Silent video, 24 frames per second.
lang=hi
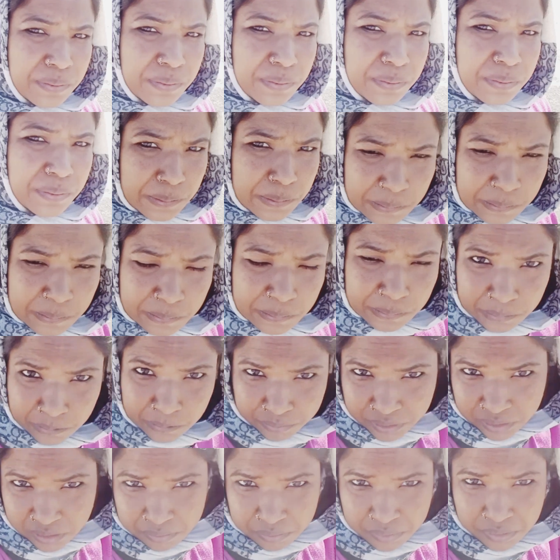दोस्तों अभी
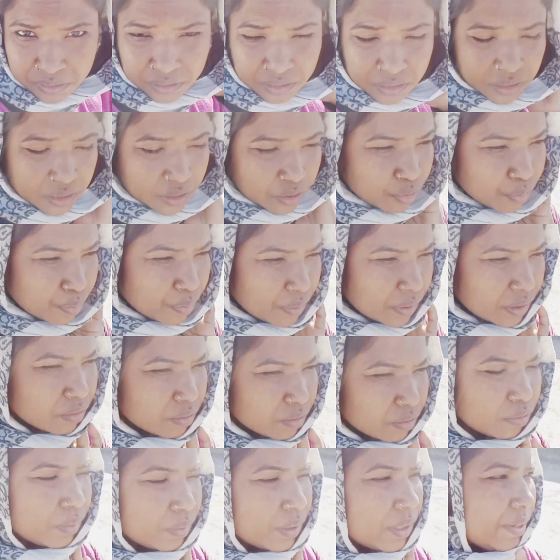हम छत के ऊपर
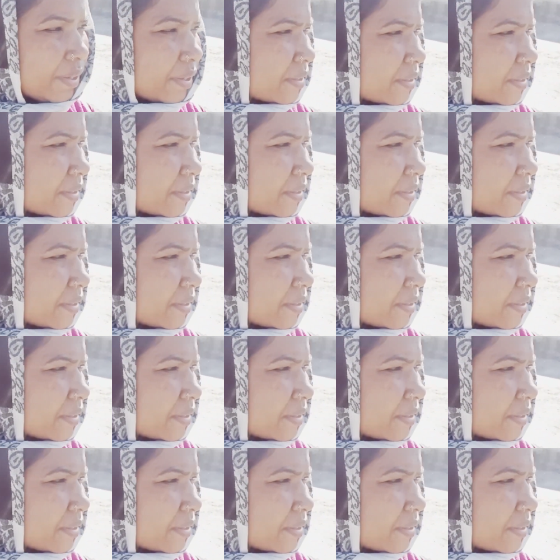घूम रहे